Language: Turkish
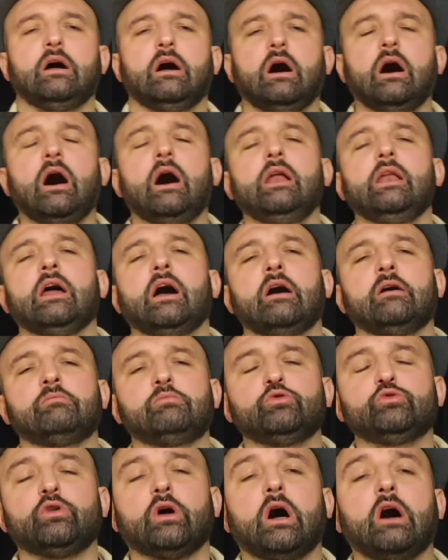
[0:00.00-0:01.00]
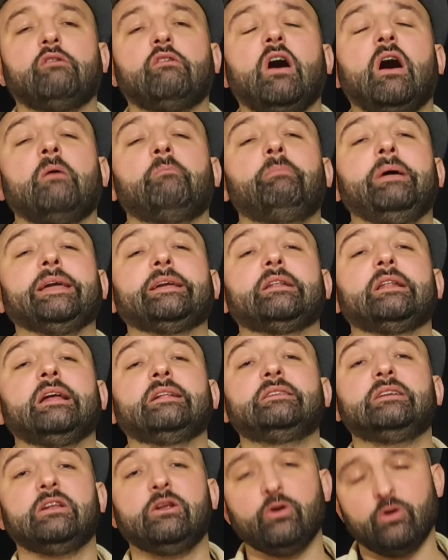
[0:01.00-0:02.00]
hala bu dava
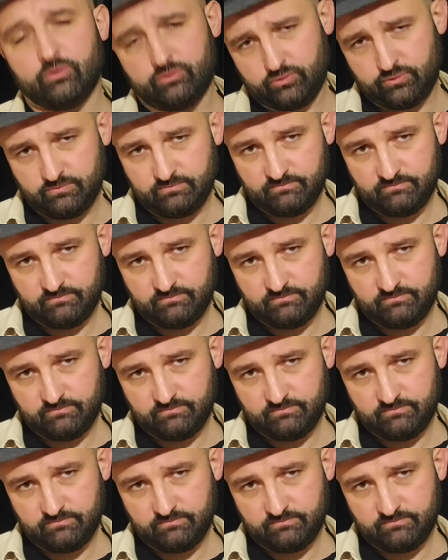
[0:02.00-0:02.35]
bekletiliyor.